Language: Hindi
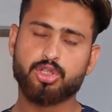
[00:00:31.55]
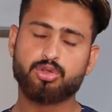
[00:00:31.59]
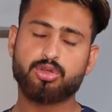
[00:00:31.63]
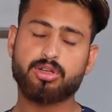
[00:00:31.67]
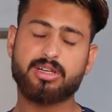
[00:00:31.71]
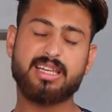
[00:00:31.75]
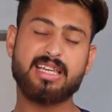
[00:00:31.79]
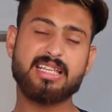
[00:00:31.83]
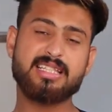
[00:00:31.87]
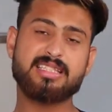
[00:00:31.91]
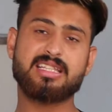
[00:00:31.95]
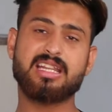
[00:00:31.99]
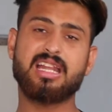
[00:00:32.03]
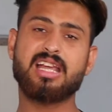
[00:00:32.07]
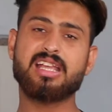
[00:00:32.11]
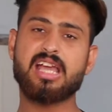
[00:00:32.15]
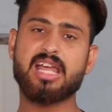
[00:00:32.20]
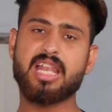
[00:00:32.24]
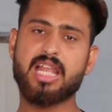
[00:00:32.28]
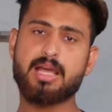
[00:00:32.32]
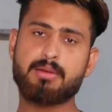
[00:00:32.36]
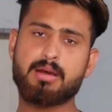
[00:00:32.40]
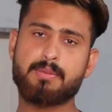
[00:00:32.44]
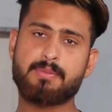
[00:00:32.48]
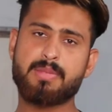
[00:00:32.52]
तो किस तरह
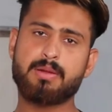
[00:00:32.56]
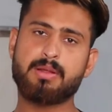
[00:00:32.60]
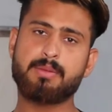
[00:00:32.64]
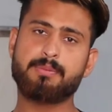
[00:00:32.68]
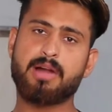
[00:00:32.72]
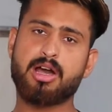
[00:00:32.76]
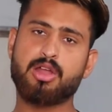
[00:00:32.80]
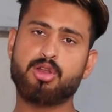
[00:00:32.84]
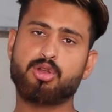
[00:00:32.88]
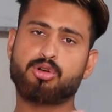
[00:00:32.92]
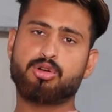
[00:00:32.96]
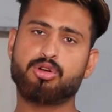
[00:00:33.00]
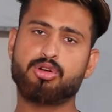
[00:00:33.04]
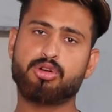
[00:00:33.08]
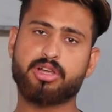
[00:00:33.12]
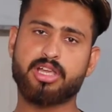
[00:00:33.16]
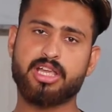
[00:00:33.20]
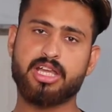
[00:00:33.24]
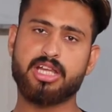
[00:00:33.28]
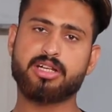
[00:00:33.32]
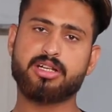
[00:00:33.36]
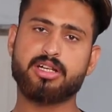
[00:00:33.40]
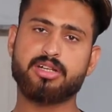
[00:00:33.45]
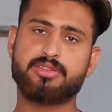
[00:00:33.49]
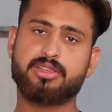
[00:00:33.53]
यार हम अपने बालों को
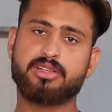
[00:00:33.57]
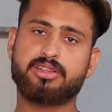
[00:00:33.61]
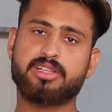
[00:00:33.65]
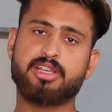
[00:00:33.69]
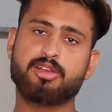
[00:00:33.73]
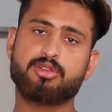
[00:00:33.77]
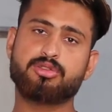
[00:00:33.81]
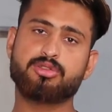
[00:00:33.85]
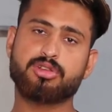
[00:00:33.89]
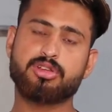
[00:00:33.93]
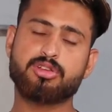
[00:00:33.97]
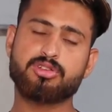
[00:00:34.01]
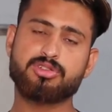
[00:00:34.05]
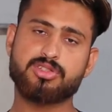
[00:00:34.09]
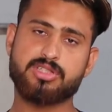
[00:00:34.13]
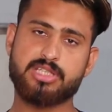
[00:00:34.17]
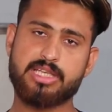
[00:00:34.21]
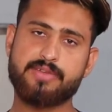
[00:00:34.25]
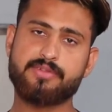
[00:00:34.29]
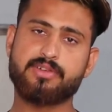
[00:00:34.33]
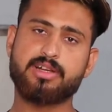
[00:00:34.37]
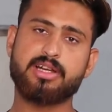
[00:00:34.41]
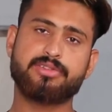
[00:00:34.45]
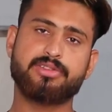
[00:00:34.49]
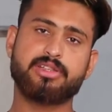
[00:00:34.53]
केयर कर सकते हैं उनको
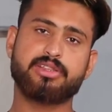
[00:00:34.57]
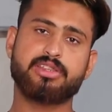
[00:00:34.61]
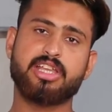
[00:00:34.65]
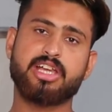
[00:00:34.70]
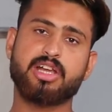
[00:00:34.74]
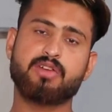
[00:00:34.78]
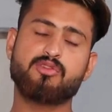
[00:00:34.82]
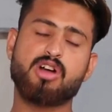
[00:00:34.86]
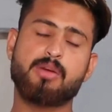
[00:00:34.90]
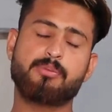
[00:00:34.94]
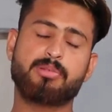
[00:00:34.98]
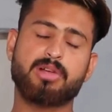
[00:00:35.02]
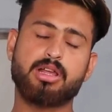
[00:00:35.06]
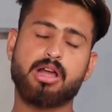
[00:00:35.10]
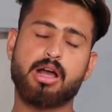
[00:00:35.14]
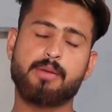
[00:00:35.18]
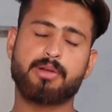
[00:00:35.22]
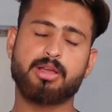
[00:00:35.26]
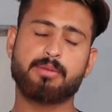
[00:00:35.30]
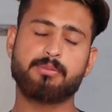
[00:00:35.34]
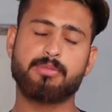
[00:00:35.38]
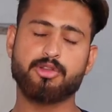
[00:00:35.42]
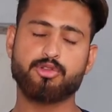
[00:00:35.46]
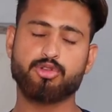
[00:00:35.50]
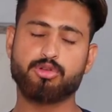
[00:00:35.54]
सेव कर सकते हैं कि वो आपके
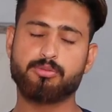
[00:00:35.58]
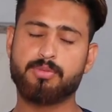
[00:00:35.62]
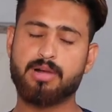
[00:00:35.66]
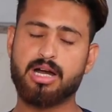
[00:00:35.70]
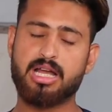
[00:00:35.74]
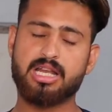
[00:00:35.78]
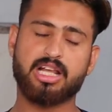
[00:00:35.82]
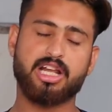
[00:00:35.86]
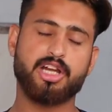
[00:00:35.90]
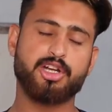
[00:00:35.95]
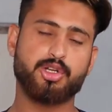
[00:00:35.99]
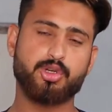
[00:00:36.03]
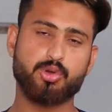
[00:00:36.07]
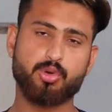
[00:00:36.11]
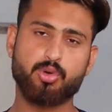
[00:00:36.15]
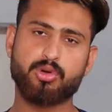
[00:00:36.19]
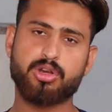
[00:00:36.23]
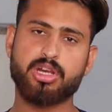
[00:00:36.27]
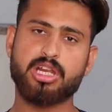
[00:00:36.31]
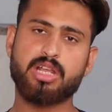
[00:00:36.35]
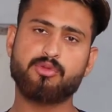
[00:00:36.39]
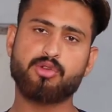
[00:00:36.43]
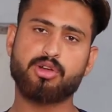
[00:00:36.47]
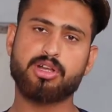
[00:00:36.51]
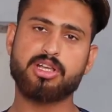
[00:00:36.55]
आपके जो बाल अगर
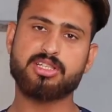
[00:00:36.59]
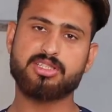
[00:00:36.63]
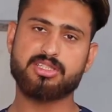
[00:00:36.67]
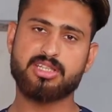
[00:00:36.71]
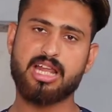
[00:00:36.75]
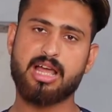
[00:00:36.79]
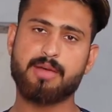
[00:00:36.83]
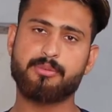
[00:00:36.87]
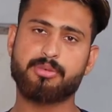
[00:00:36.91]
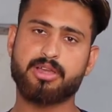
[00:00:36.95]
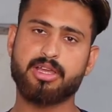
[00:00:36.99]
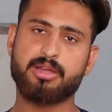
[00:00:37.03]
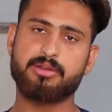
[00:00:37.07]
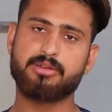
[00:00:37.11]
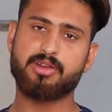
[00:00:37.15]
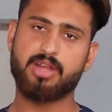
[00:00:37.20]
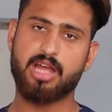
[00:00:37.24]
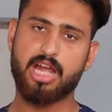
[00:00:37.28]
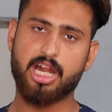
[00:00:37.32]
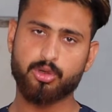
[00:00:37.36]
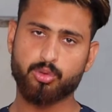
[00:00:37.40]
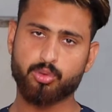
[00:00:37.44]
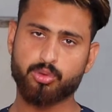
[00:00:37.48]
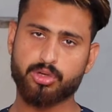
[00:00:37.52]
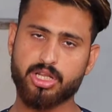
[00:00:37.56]
टूट रहे हैं वो किस तरह आपके
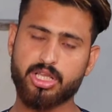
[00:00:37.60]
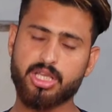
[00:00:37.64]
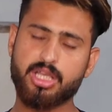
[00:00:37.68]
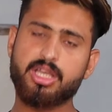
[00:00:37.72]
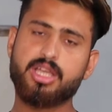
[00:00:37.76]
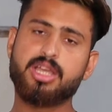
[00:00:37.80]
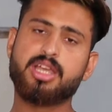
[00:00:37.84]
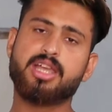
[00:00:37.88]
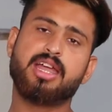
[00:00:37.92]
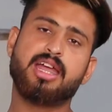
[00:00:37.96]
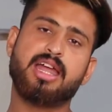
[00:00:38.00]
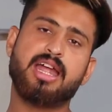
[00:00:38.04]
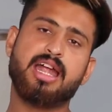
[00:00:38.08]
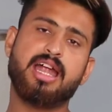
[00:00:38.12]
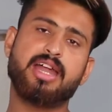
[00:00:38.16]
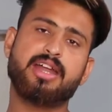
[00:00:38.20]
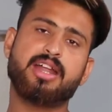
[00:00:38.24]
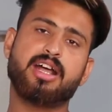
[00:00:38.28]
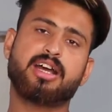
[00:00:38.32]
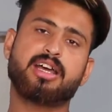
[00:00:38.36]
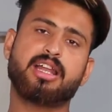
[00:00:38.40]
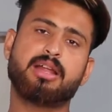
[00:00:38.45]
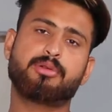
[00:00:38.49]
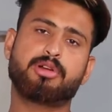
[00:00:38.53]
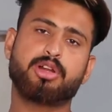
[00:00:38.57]
ना टूटें एंड
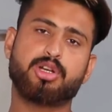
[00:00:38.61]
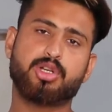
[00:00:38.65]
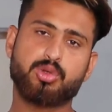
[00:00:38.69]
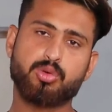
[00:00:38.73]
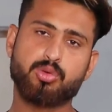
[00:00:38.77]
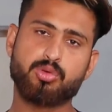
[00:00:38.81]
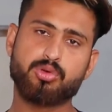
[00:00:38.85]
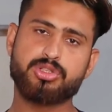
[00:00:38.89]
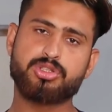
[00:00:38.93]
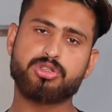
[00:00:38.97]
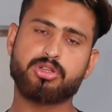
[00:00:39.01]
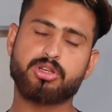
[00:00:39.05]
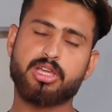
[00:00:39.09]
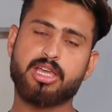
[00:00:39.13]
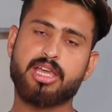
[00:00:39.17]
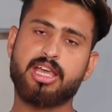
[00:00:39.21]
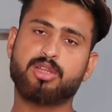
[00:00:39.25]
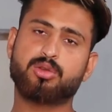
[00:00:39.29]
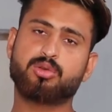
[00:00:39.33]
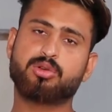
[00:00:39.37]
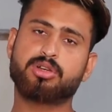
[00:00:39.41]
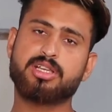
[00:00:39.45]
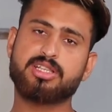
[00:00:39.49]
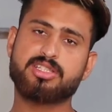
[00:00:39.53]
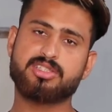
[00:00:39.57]
अगर आपके टूट चुके
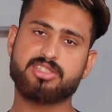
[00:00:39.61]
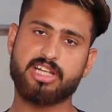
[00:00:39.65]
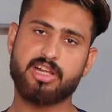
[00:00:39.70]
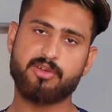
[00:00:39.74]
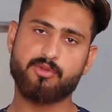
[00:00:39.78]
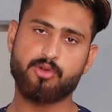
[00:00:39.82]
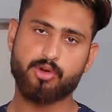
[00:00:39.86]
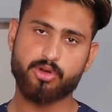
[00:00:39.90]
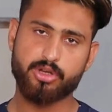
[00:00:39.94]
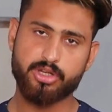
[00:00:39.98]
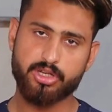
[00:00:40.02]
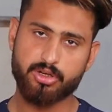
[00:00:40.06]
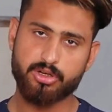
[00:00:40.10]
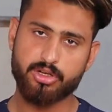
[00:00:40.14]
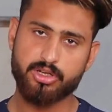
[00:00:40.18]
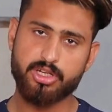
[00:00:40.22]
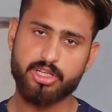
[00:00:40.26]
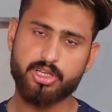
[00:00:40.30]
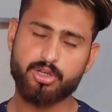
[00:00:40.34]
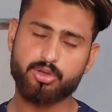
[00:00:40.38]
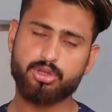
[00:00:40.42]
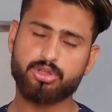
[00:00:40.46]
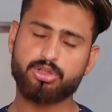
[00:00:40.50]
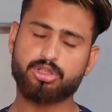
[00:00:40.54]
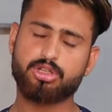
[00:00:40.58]
हैं तो किस तरह वो
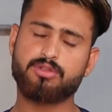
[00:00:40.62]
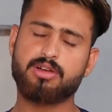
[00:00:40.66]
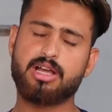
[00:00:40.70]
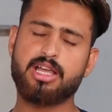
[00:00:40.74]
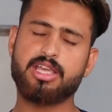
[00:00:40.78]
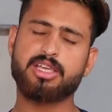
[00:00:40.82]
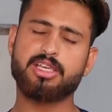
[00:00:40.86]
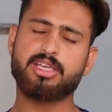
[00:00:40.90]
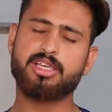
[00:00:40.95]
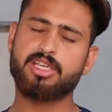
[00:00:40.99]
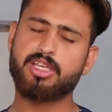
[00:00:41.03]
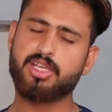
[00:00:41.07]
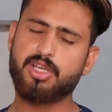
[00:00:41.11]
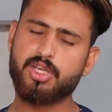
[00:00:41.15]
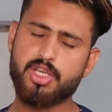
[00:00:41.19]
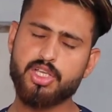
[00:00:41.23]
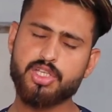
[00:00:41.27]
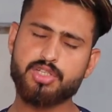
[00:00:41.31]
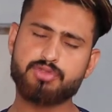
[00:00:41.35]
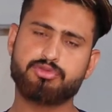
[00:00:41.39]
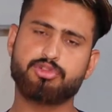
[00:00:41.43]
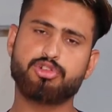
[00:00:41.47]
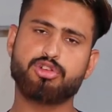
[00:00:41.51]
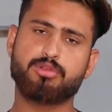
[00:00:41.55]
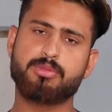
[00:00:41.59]
रीग्रोथ करवाएं
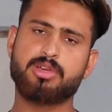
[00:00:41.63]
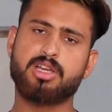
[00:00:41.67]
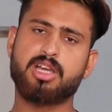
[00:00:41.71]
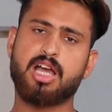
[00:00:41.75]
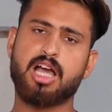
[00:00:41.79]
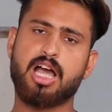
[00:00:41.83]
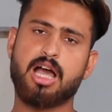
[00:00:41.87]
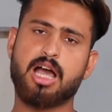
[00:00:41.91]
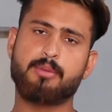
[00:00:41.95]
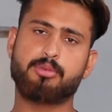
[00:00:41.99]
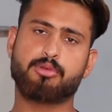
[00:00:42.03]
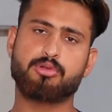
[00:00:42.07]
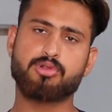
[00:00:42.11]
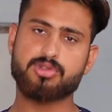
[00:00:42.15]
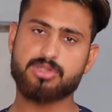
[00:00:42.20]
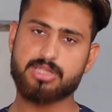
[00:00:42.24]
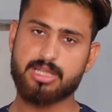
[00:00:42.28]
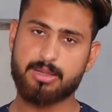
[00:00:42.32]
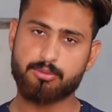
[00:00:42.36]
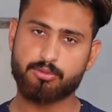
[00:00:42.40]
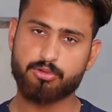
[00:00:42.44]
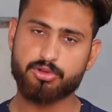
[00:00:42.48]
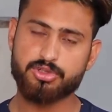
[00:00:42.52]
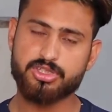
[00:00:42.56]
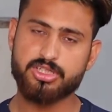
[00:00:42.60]
इस वीडियो में आपको
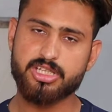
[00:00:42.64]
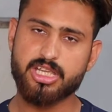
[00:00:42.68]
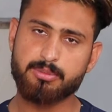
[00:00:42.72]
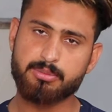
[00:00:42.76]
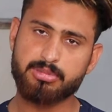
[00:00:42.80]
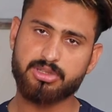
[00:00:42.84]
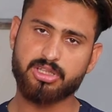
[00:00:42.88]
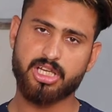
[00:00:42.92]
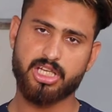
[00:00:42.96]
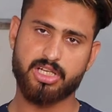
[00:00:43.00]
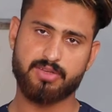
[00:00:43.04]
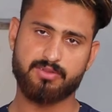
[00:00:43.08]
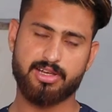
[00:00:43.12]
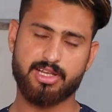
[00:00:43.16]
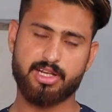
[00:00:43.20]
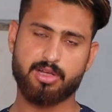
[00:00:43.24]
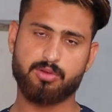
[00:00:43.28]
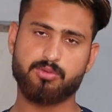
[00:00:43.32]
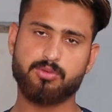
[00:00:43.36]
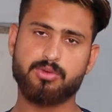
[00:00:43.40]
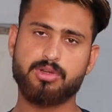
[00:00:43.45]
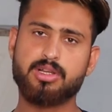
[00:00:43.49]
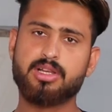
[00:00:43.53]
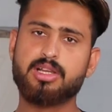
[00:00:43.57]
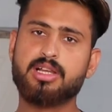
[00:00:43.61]
सब कुछ यही बताने वाला
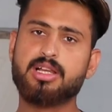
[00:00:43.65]
हूँ